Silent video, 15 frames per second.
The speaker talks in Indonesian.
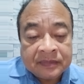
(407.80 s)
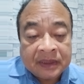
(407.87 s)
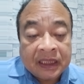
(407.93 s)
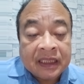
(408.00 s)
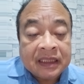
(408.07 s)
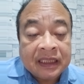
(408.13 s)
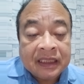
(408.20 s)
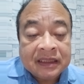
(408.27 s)

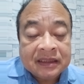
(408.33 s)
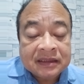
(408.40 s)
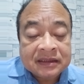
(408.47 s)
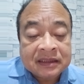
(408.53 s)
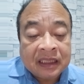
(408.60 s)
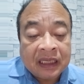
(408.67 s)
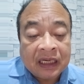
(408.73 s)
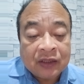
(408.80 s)
That it,
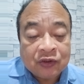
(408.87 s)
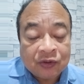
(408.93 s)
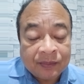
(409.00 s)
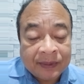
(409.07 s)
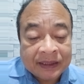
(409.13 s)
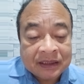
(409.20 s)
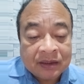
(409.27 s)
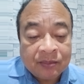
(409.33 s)
segala
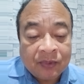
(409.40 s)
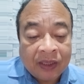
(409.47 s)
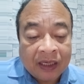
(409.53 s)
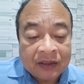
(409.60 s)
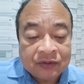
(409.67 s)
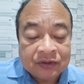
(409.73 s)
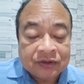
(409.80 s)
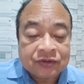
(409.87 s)
hormat
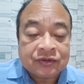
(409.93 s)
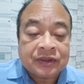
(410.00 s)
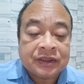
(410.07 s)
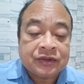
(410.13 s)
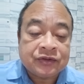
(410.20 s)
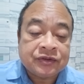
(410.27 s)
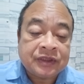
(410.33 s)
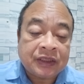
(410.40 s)
kemuliaan untuk Yesus
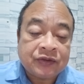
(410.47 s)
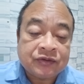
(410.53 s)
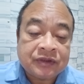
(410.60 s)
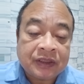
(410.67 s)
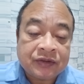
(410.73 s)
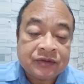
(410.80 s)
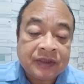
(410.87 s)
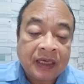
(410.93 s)
Kristus
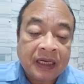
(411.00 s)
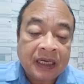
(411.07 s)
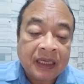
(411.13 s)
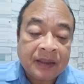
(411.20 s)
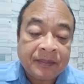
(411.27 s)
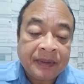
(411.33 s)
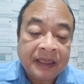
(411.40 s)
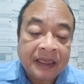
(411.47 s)
satu-satunya
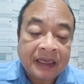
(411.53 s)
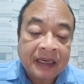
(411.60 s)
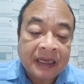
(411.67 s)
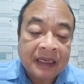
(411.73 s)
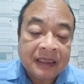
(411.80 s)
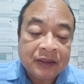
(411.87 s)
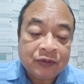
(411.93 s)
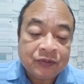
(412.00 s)
Allah yang benar.
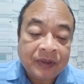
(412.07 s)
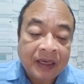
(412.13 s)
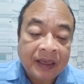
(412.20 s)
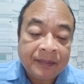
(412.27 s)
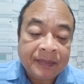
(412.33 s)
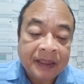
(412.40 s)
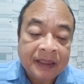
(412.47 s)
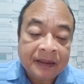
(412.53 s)
Haleluya,
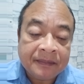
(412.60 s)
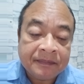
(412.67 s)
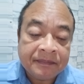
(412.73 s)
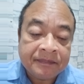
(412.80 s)
amin.